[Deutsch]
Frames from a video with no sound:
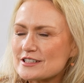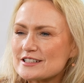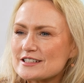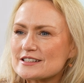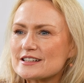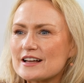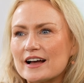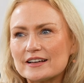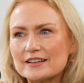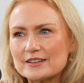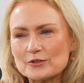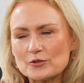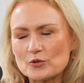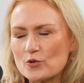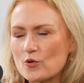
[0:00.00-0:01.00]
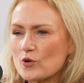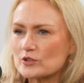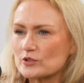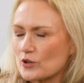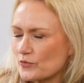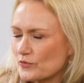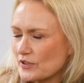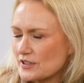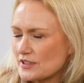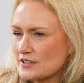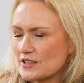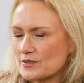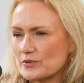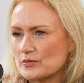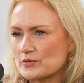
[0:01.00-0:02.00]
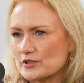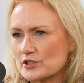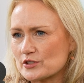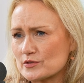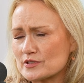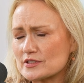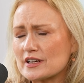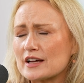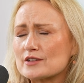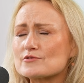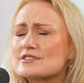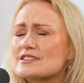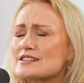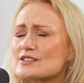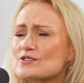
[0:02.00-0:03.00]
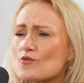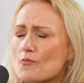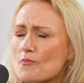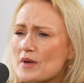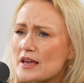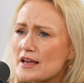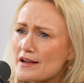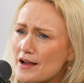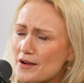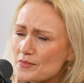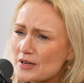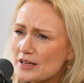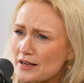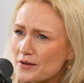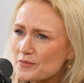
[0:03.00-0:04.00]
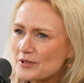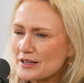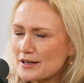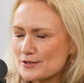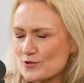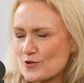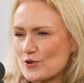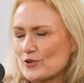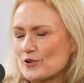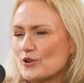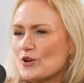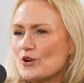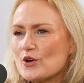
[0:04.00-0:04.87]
sich das an und guckt auch, wie er dich dabei unterstützen kann. Und das ist so mega, mega, mega toll.